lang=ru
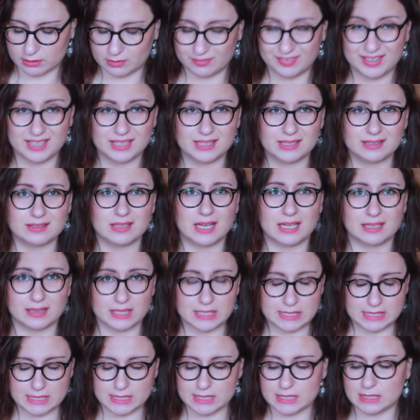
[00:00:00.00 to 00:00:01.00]
Две они
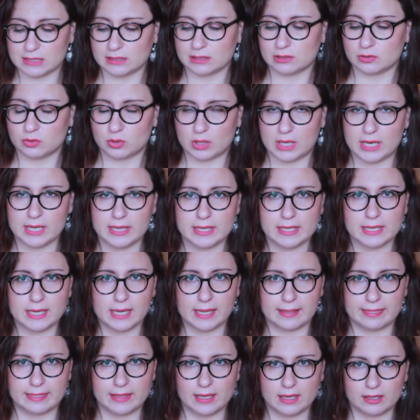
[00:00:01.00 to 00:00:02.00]
относительно натуральные.
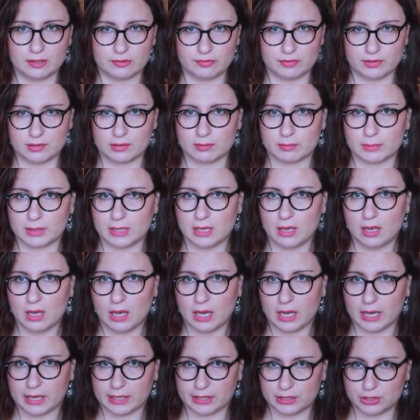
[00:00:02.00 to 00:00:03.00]
Одна от фирмы
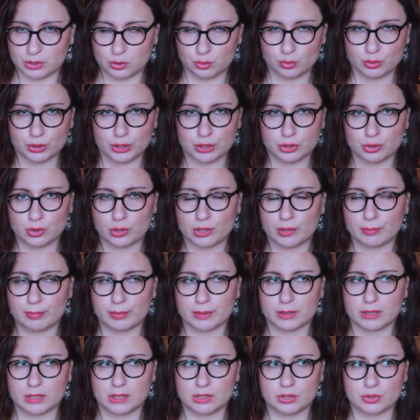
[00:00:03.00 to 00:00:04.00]
Acure, которая
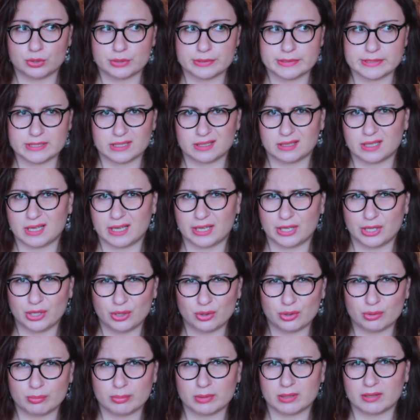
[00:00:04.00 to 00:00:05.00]
продается на
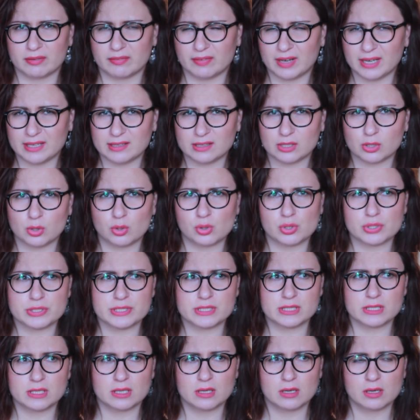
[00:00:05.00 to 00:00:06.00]
Херби, на
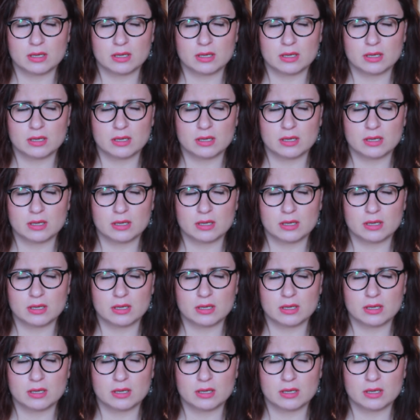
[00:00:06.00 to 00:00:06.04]
Вайтакост.